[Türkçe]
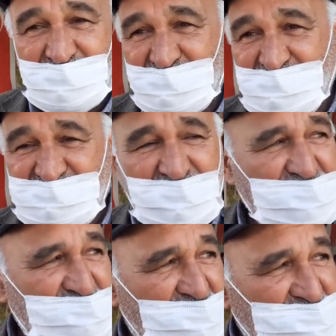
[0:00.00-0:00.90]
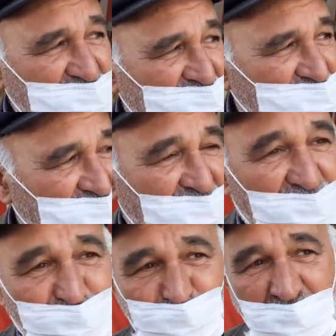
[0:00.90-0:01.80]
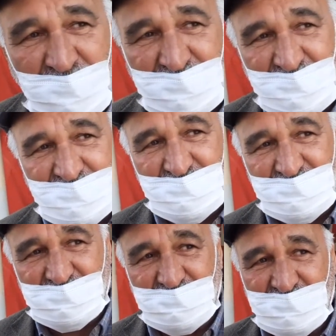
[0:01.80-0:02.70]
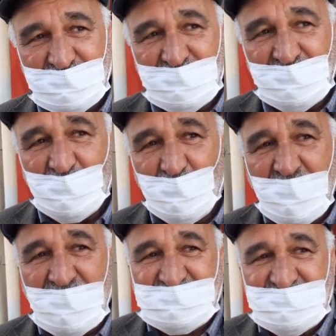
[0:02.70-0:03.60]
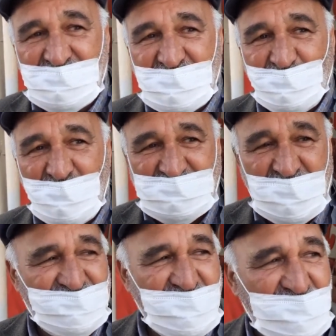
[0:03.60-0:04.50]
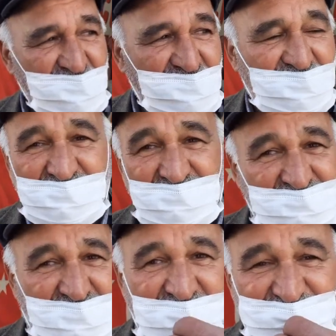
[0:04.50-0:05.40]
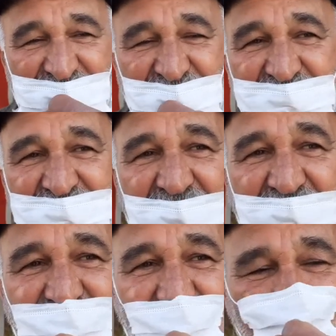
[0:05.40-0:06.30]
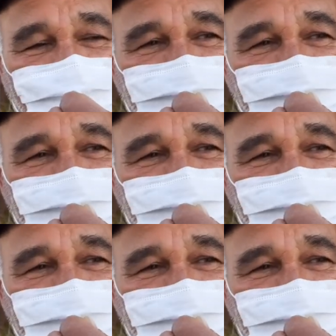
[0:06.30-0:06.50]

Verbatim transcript: insanların daha duyarlı maskeye, mesafeye dikkat etmeleri lazım.